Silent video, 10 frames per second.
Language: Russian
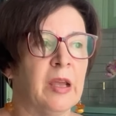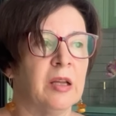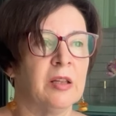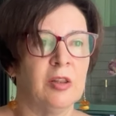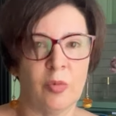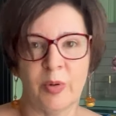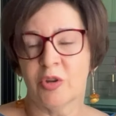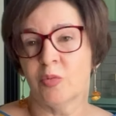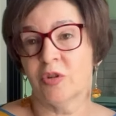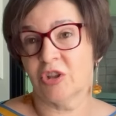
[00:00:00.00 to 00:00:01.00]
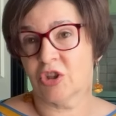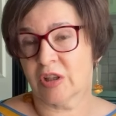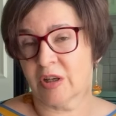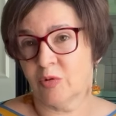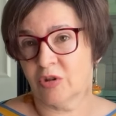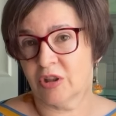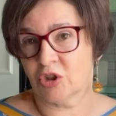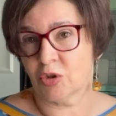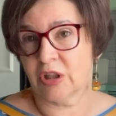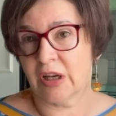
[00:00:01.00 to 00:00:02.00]
Но потом он начал работать
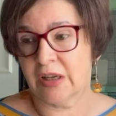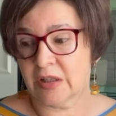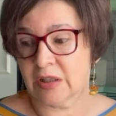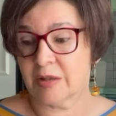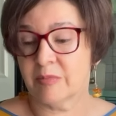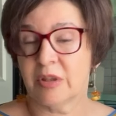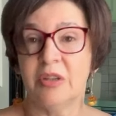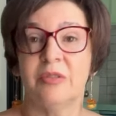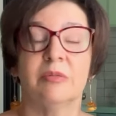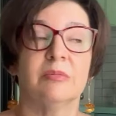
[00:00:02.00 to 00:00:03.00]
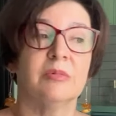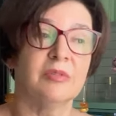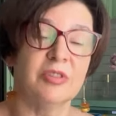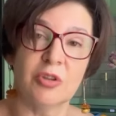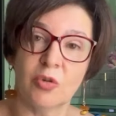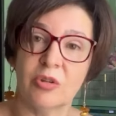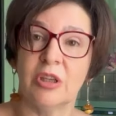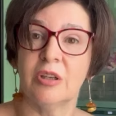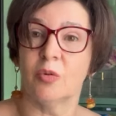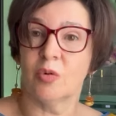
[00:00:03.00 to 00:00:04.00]
журналистом, и в
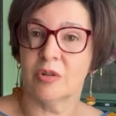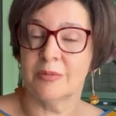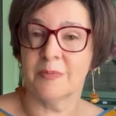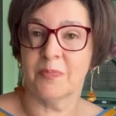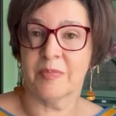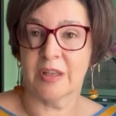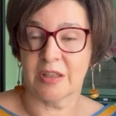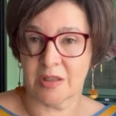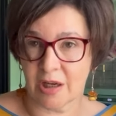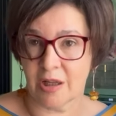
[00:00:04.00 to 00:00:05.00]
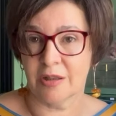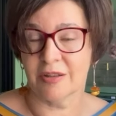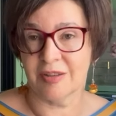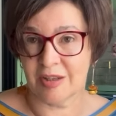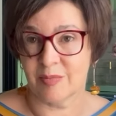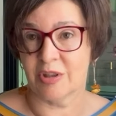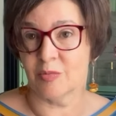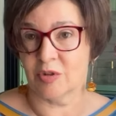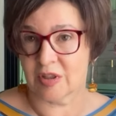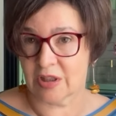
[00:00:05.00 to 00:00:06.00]
итоге он стал тем, кем
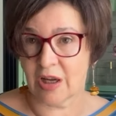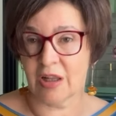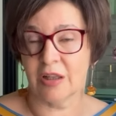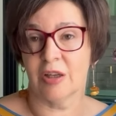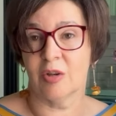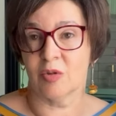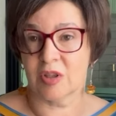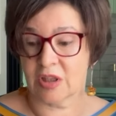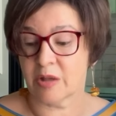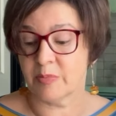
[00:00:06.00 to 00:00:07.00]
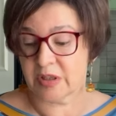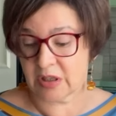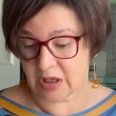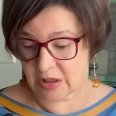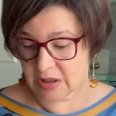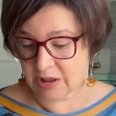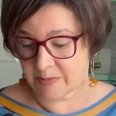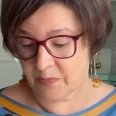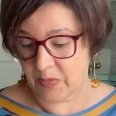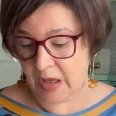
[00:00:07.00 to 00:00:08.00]
он стал. Он стал писателем.